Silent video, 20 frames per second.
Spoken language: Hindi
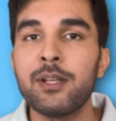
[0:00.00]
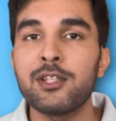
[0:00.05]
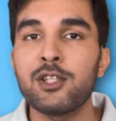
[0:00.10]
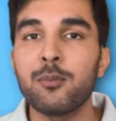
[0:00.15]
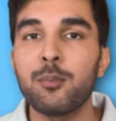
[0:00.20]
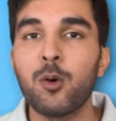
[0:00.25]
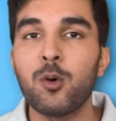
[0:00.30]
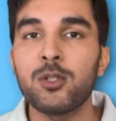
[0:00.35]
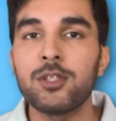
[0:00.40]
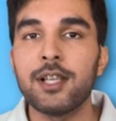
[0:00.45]

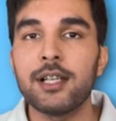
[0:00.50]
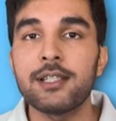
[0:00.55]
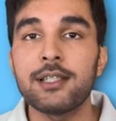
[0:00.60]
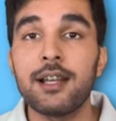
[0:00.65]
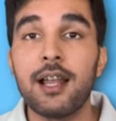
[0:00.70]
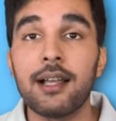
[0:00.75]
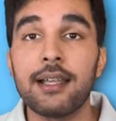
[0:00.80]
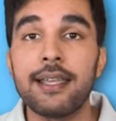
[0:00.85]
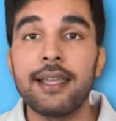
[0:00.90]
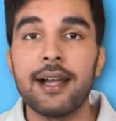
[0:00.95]
सपोज दस
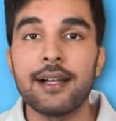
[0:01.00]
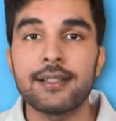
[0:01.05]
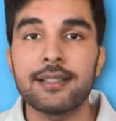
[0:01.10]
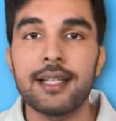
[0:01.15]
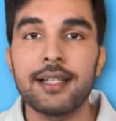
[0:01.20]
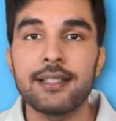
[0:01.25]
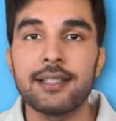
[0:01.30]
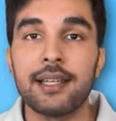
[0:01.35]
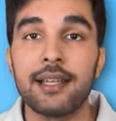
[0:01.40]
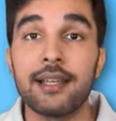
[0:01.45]
लाख की
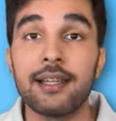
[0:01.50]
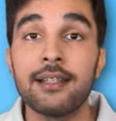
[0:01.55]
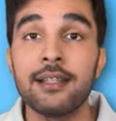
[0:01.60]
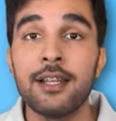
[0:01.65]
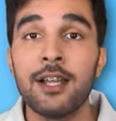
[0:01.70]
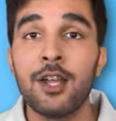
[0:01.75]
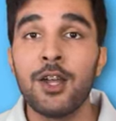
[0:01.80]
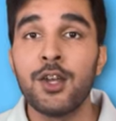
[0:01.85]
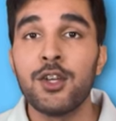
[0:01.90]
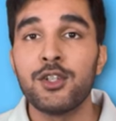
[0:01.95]
असेट्स हैं
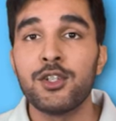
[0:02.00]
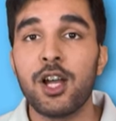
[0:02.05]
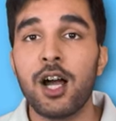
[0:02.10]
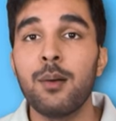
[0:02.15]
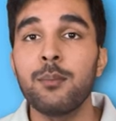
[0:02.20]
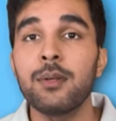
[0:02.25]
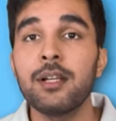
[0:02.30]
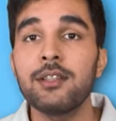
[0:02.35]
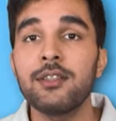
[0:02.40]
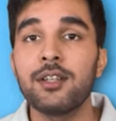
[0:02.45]

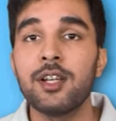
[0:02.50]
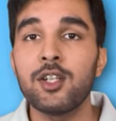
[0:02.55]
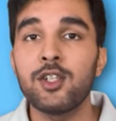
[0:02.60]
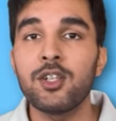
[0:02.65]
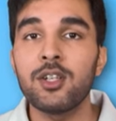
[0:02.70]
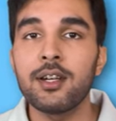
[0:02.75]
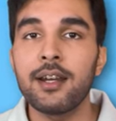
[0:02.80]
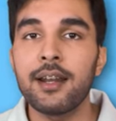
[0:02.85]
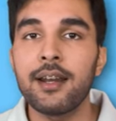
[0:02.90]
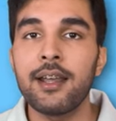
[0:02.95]
शाम के थ्री
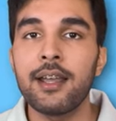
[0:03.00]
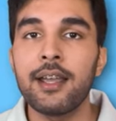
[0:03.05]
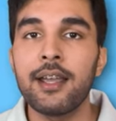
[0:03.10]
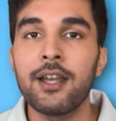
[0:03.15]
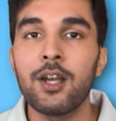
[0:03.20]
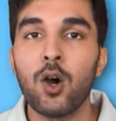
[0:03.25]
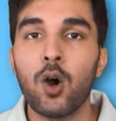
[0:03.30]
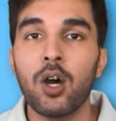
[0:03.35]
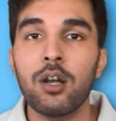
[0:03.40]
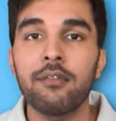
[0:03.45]
चिल्ड्रन हैं
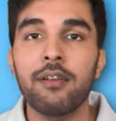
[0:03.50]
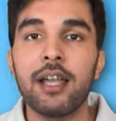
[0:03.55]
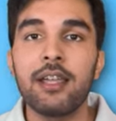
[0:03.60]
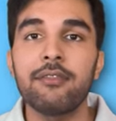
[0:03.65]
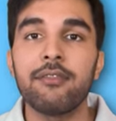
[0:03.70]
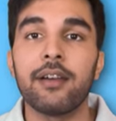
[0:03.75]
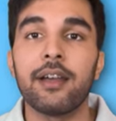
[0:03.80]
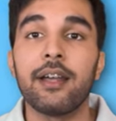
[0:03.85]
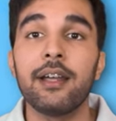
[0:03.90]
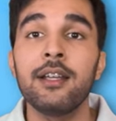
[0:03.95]
और
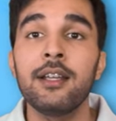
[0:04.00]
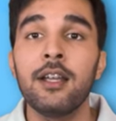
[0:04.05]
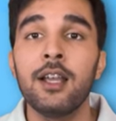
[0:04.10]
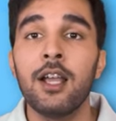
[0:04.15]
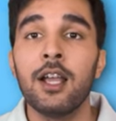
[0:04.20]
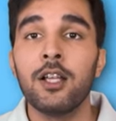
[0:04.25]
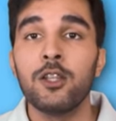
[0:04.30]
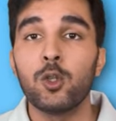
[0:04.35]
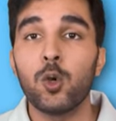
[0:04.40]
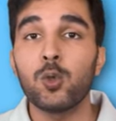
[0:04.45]
वाइफ है
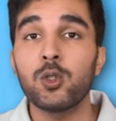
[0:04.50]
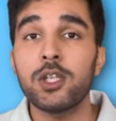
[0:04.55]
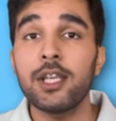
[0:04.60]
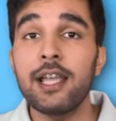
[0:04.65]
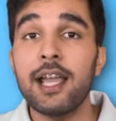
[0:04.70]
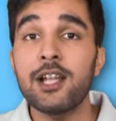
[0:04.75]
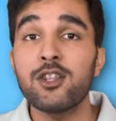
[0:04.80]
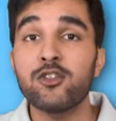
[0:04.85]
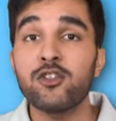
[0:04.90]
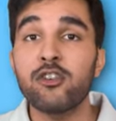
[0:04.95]
तो उसकी
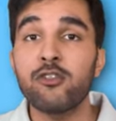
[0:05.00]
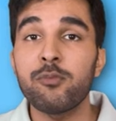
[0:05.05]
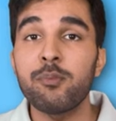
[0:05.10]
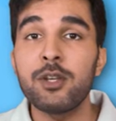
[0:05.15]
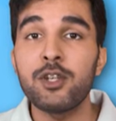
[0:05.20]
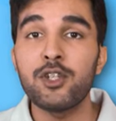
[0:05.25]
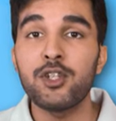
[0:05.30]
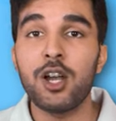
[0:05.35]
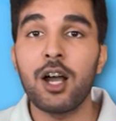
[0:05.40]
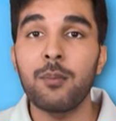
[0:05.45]
एच में
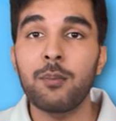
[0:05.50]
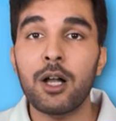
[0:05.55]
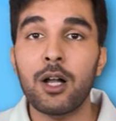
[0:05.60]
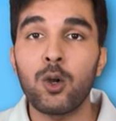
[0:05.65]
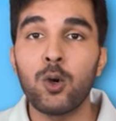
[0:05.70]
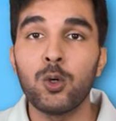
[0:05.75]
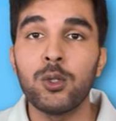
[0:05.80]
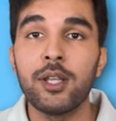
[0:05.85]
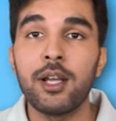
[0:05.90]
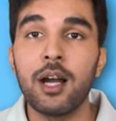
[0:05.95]
शाम का
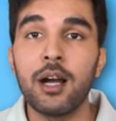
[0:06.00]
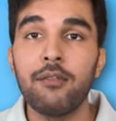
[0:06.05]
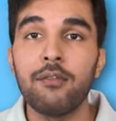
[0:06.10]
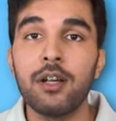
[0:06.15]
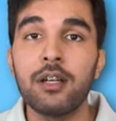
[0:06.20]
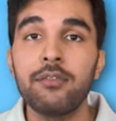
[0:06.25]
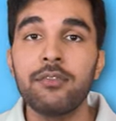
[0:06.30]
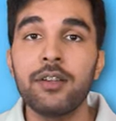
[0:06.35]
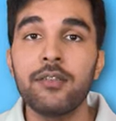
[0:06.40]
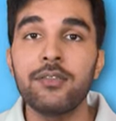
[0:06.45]
खुद का
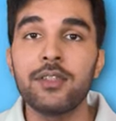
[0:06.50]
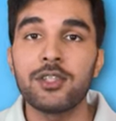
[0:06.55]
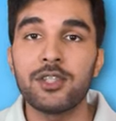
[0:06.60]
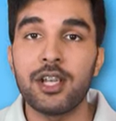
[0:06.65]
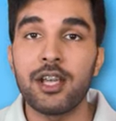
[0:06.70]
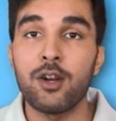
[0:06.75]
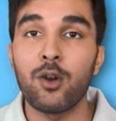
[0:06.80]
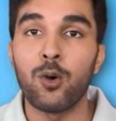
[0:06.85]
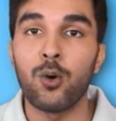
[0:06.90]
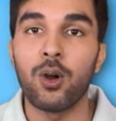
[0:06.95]
वन फिफ्थ
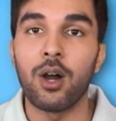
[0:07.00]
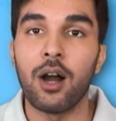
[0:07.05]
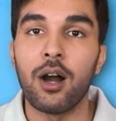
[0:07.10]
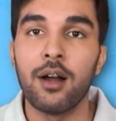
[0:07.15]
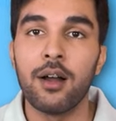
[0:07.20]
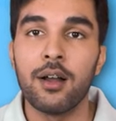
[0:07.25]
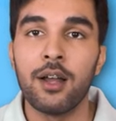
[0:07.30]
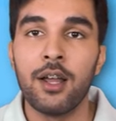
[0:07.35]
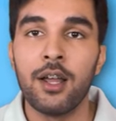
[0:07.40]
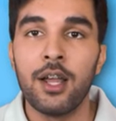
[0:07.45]
शेयर होगा
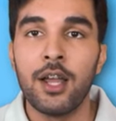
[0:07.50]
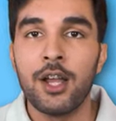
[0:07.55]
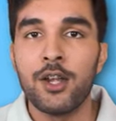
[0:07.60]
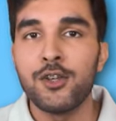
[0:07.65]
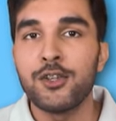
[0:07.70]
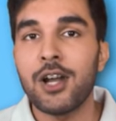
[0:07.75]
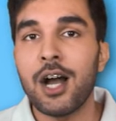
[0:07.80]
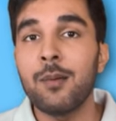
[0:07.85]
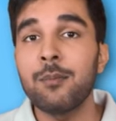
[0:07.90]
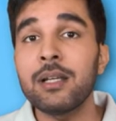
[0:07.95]

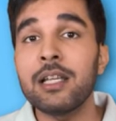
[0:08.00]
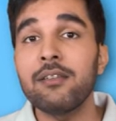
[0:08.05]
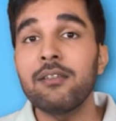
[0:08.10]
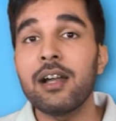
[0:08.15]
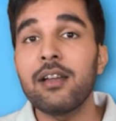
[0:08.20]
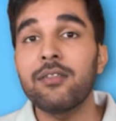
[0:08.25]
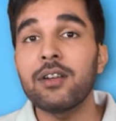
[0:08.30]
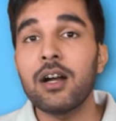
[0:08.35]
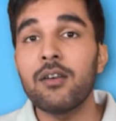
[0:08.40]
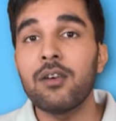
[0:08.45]
शाम की
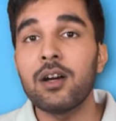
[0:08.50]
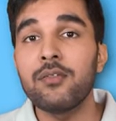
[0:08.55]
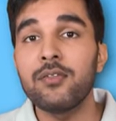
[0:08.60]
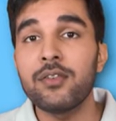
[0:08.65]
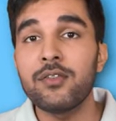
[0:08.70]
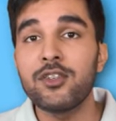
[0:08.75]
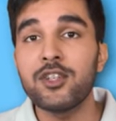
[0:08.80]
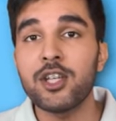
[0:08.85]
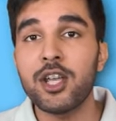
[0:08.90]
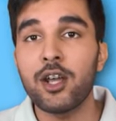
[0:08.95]
वाइफ का वन
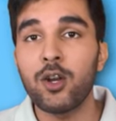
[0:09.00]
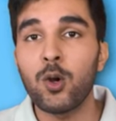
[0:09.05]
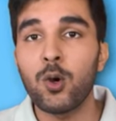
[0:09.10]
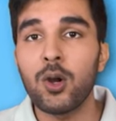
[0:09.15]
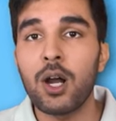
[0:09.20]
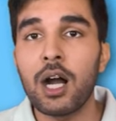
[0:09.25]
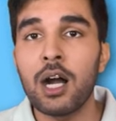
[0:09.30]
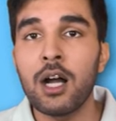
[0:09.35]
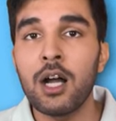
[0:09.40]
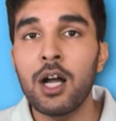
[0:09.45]
फिफ्थ शेयर
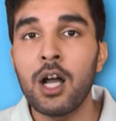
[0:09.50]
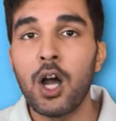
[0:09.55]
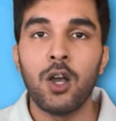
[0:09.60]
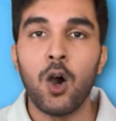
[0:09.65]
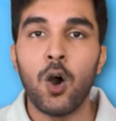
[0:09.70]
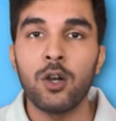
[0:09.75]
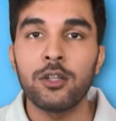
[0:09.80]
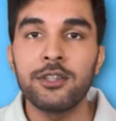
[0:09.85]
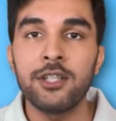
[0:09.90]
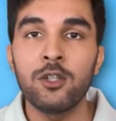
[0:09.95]
होगा
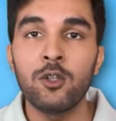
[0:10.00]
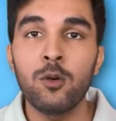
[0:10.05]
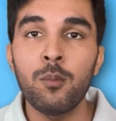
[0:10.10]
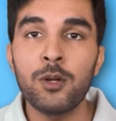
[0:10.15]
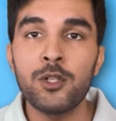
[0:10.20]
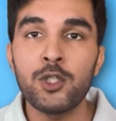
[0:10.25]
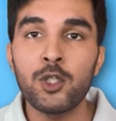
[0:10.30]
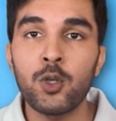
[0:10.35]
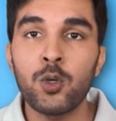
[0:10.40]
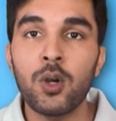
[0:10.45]
और तीनों
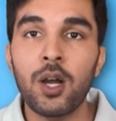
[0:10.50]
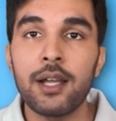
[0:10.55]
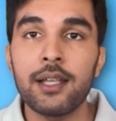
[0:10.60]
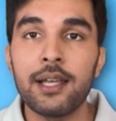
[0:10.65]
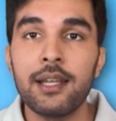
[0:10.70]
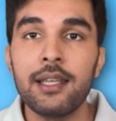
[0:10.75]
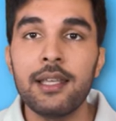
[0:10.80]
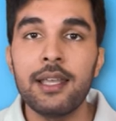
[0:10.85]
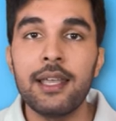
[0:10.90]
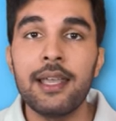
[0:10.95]
बच्चों का
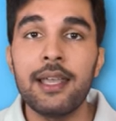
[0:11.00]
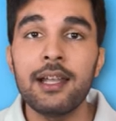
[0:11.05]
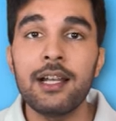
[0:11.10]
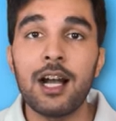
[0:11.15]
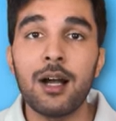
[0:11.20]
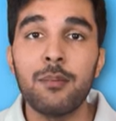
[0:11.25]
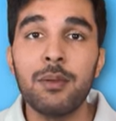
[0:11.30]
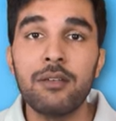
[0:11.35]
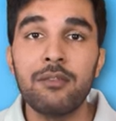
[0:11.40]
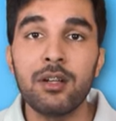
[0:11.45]
यानी ए का
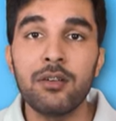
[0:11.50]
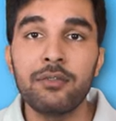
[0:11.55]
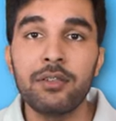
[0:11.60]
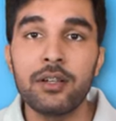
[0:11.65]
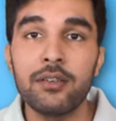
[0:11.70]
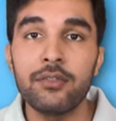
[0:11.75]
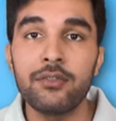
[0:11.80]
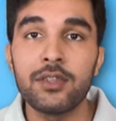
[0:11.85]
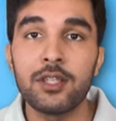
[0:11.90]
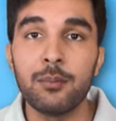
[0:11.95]
भी वन
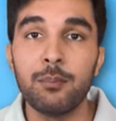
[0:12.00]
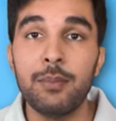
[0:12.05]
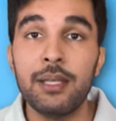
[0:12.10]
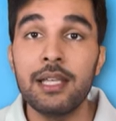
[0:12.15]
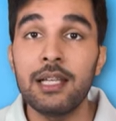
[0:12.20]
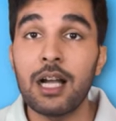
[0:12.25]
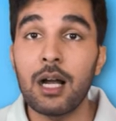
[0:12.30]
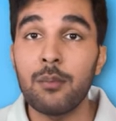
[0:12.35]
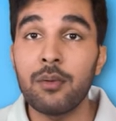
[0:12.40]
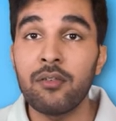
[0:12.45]
फिफ्थ बी
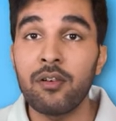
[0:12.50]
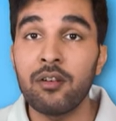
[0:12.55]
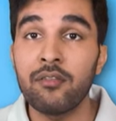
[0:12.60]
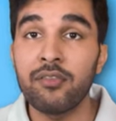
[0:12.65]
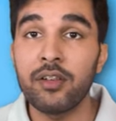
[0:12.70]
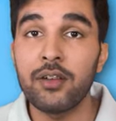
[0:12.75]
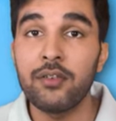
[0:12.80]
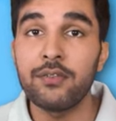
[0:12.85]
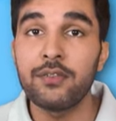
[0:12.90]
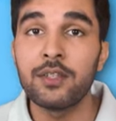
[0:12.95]
का भी वन
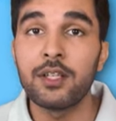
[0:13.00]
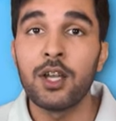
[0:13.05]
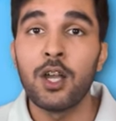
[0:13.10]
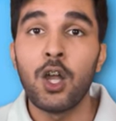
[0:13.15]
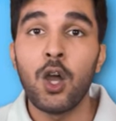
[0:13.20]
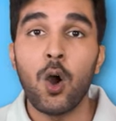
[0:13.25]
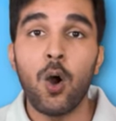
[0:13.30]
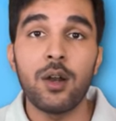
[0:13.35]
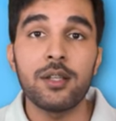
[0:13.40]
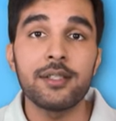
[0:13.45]
फिफ्थ
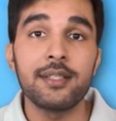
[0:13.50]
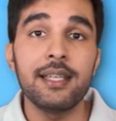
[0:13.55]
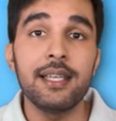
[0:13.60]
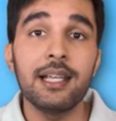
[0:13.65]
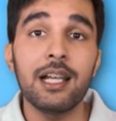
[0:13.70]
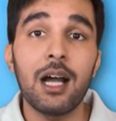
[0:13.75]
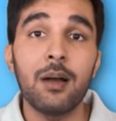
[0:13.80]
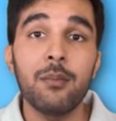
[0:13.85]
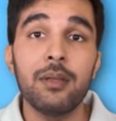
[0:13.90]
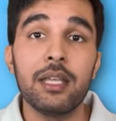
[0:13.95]
और सी
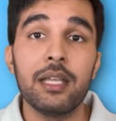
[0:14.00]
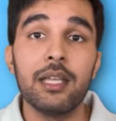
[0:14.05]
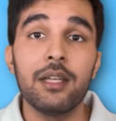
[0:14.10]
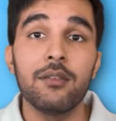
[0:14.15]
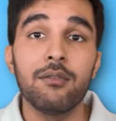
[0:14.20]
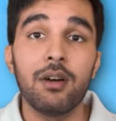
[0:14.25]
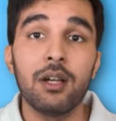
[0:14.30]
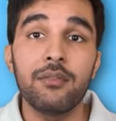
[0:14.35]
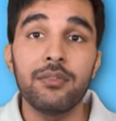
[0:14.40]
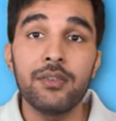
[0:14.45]
का भी
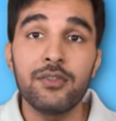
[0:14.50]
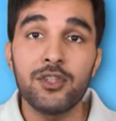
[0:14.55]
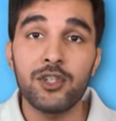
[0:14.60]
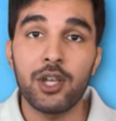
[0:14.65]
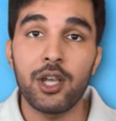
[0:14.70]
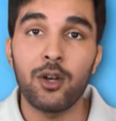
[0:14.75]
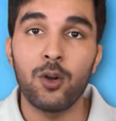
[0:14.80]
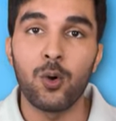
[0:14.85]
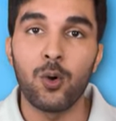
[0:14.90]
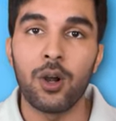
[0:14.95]
वन फिफ्थ
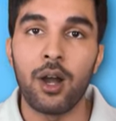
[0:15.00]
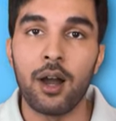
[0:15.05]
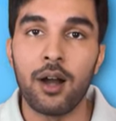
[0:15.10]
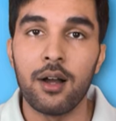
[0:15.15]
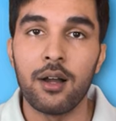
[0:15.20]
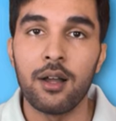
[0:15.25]
शेयर होगा